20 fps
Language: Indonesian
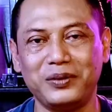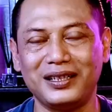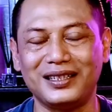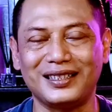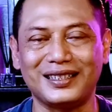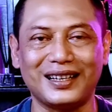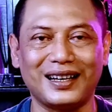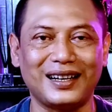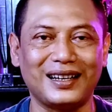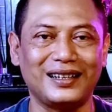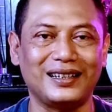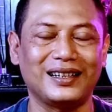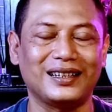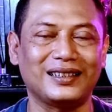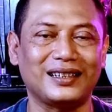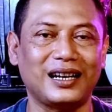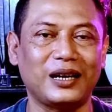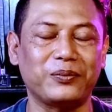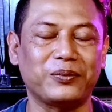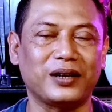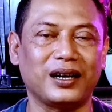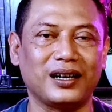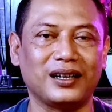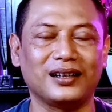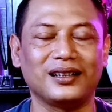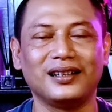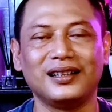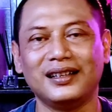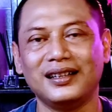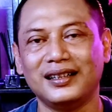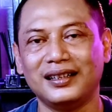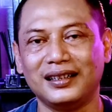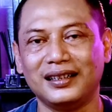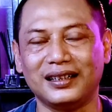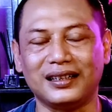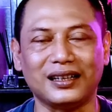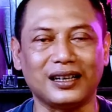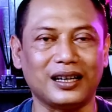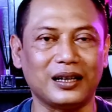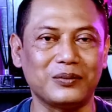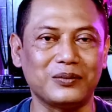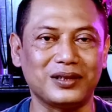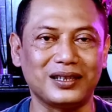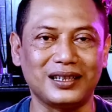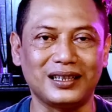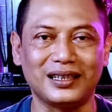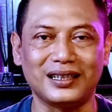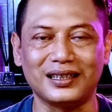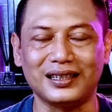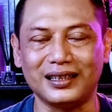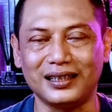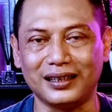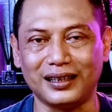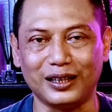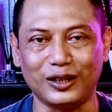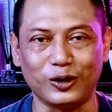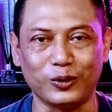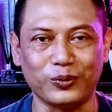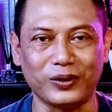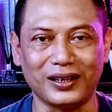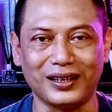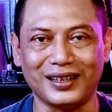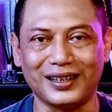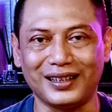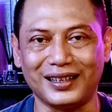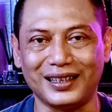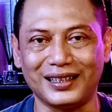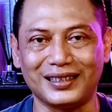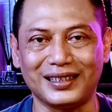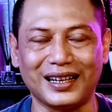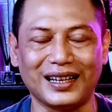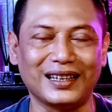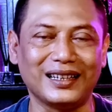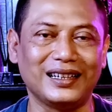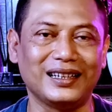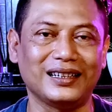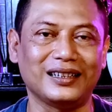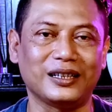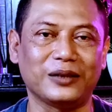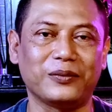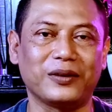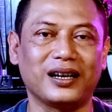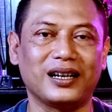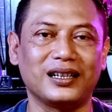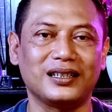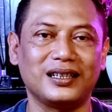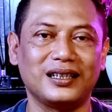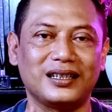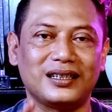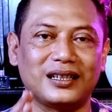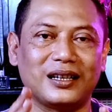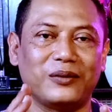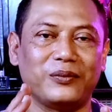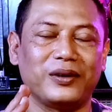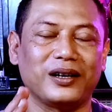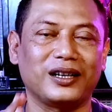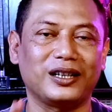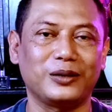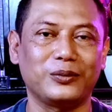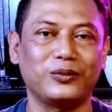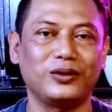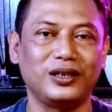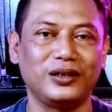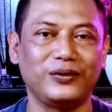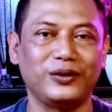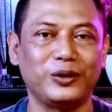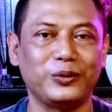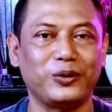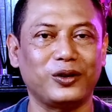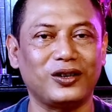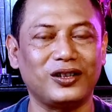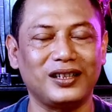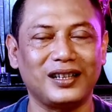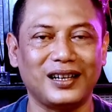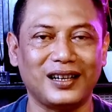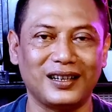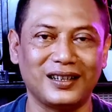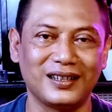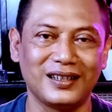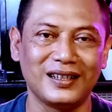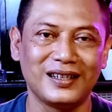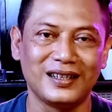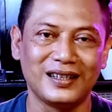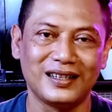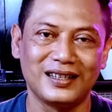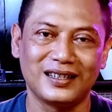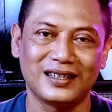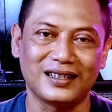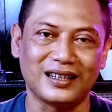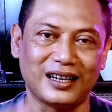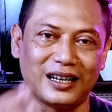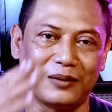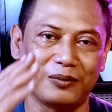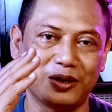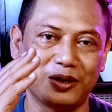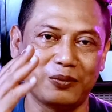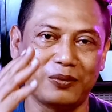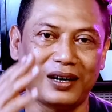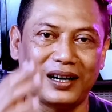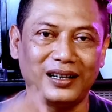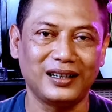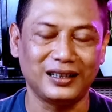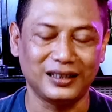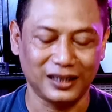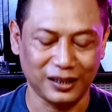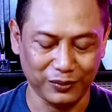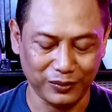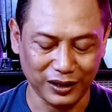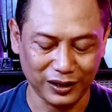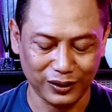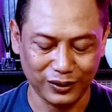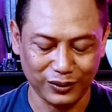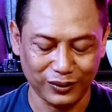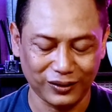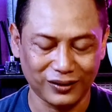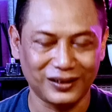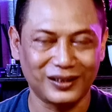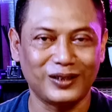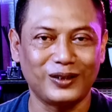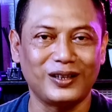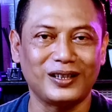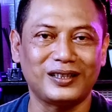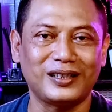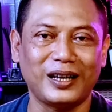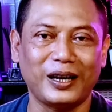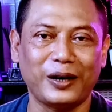bisa Anda terapkan di dalam sendi-sendi kehidupan Anda saat ini terima kasih sampai ketemu di video berikutnya salam semangat dari saya Mas Nuk see you next